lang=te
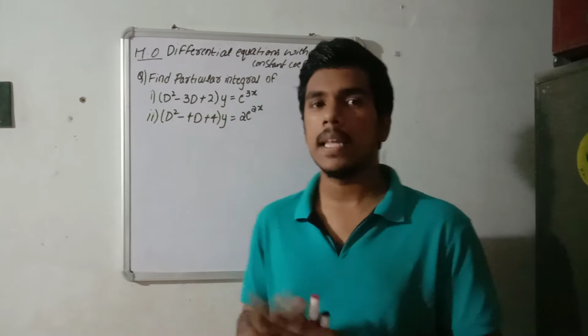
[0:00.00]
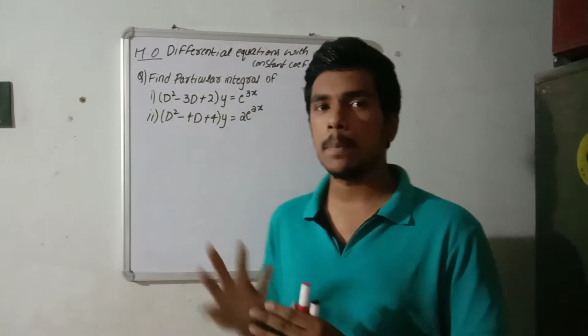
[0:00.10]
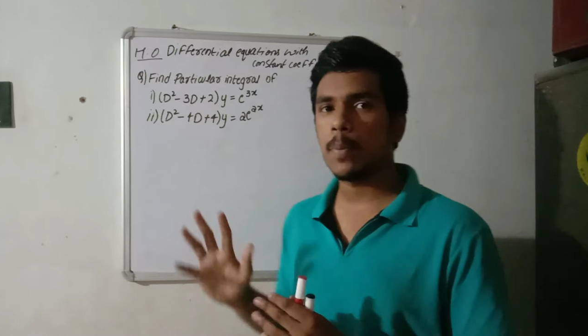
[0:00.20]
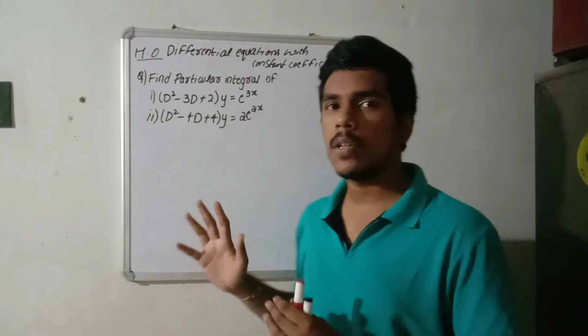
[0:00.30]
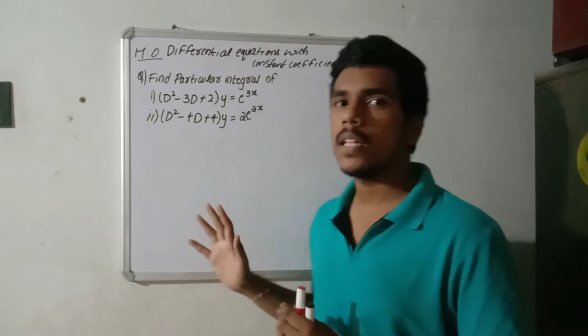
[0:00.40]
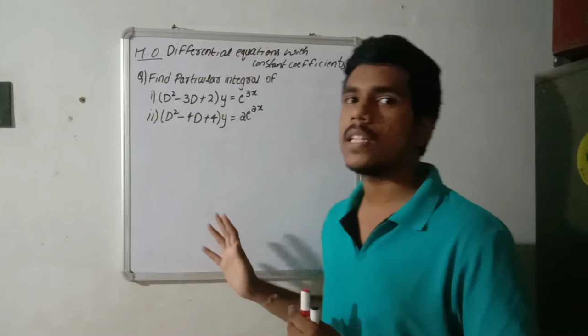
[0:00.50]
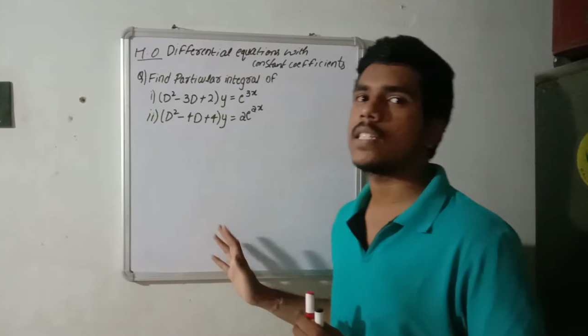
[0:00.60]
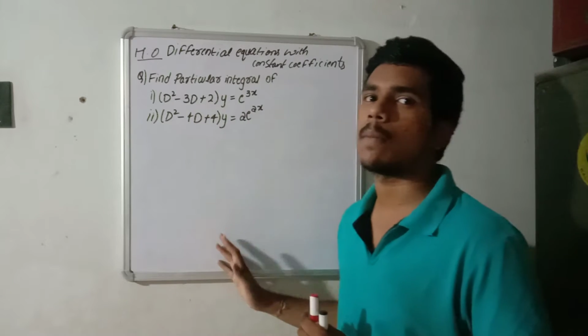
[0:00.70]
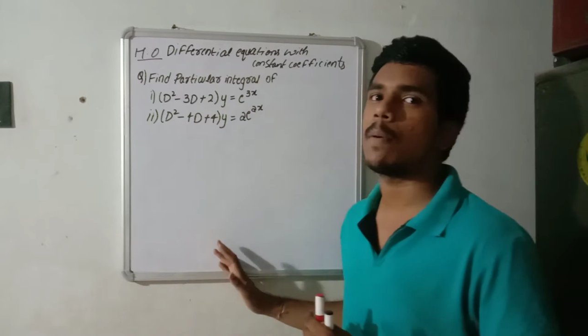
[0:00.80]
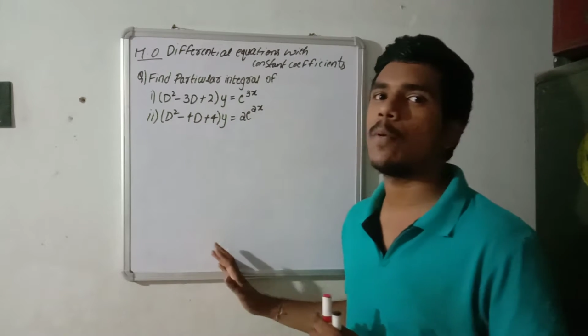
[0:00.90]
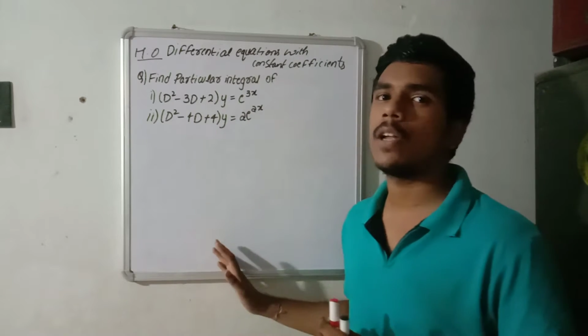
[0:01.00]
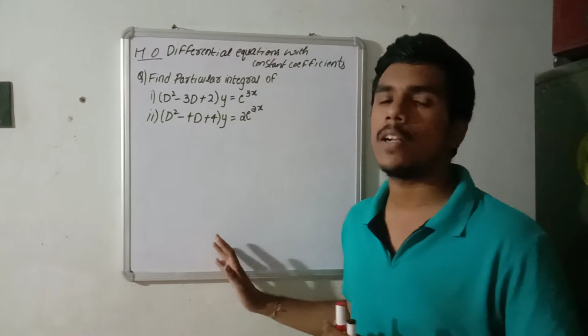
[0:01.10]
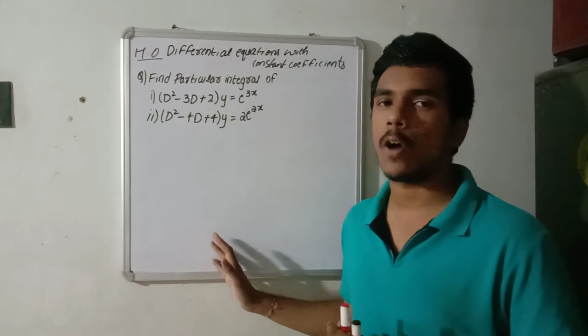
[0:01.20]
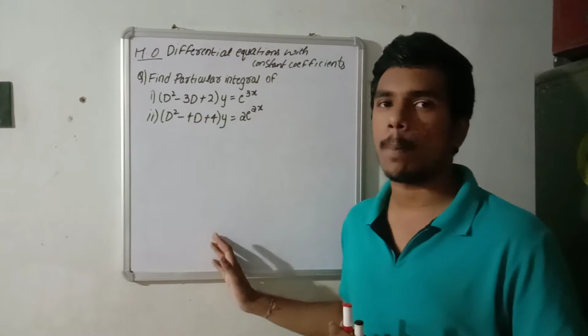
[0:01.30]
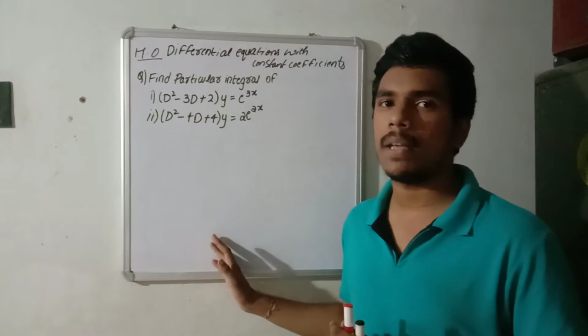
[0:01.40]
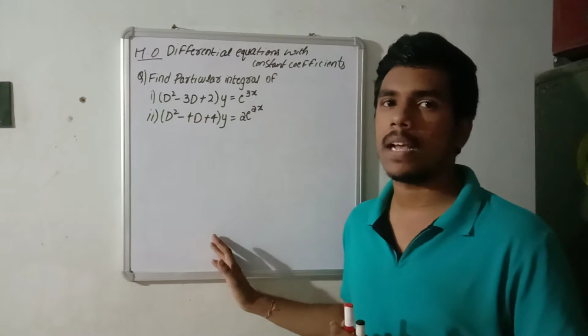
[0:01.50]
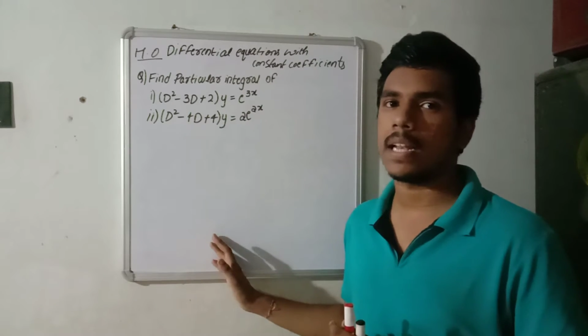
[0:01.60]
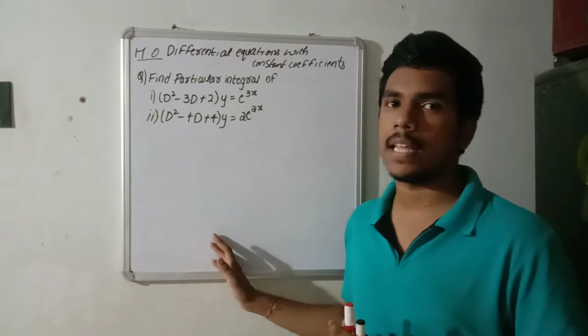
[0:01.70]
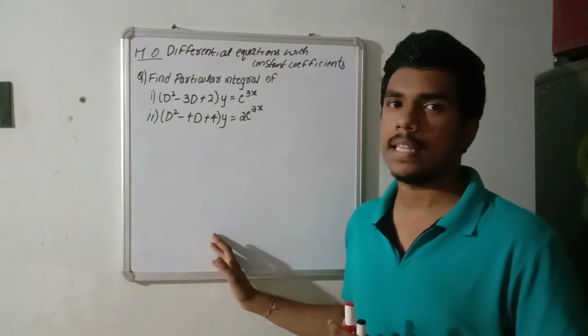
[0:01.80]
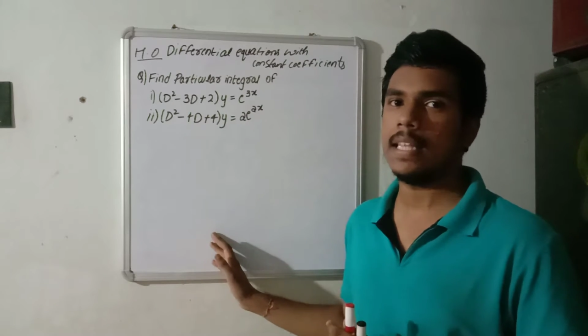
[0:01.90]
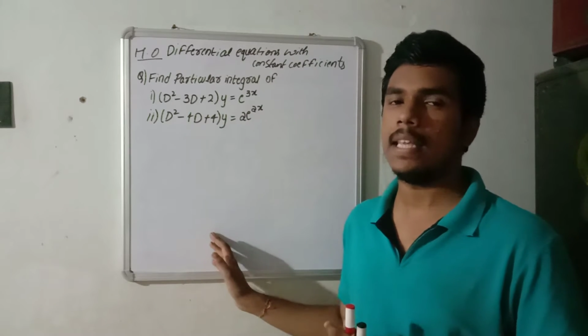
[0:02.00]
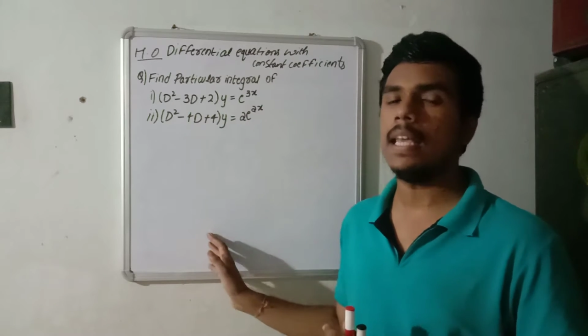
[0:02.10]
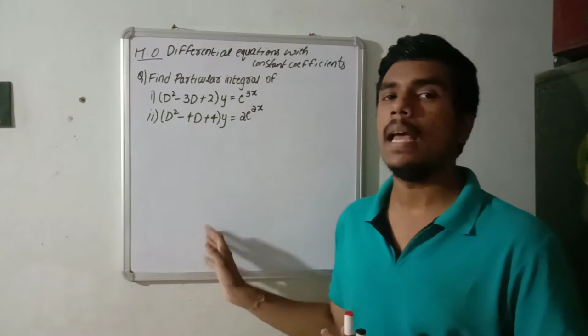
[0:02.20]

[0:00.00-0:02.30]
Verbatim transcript: ఇప్పుడు నేను చెప్పబోయే టాపిక్ అనేది